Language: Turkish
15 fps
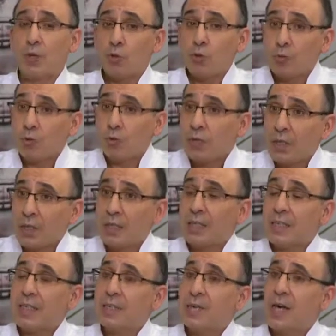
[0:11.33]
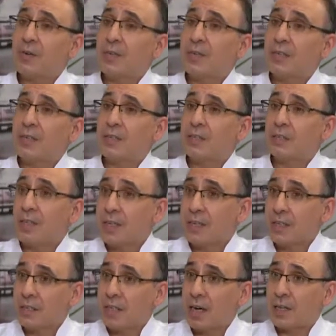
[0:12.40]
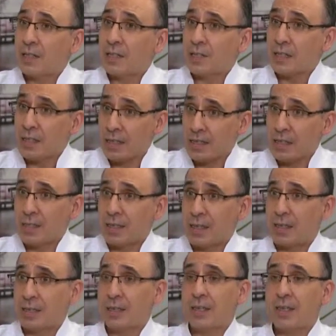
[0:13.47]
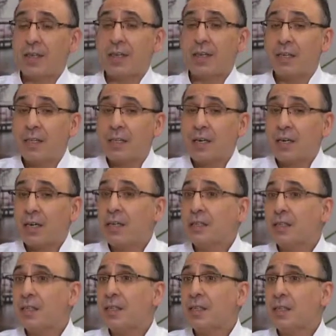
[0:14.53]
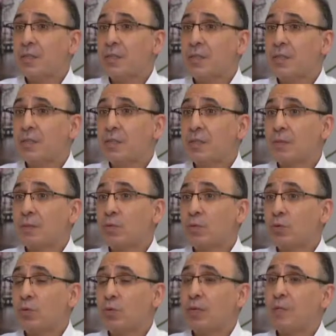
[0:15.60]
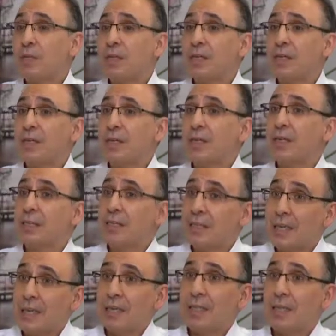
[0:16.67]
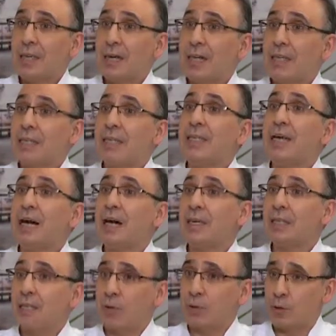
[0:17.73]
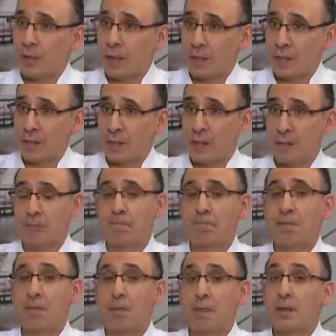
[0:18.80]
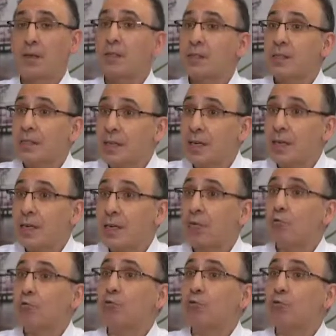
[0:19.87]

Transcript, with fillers: yumurtalık rezervi ne kadar iyiyse, yine anne adayımız bununla birlikte ne kadar ideal kilodaysa, sigara